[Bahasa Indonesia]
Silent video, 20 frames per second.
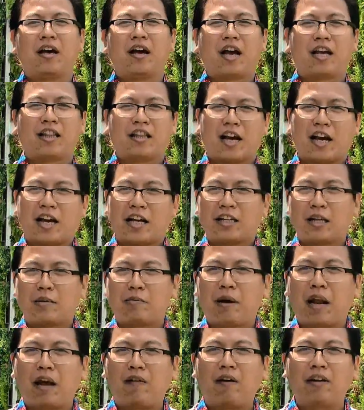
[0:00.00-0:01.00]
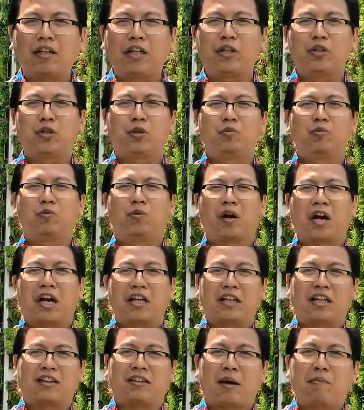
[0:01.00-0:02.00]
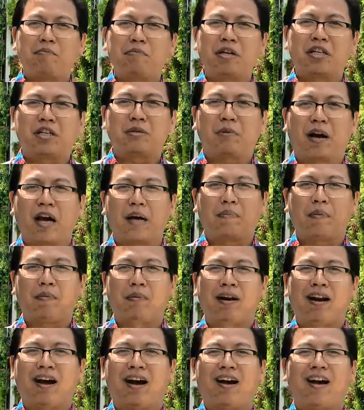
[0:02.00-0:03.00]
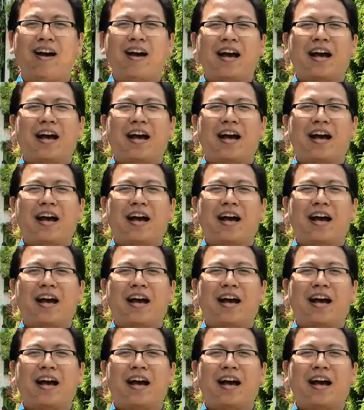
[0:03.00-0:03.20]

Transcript: Ketika kita melewati itu semua, kita tampil sebagai pemenang,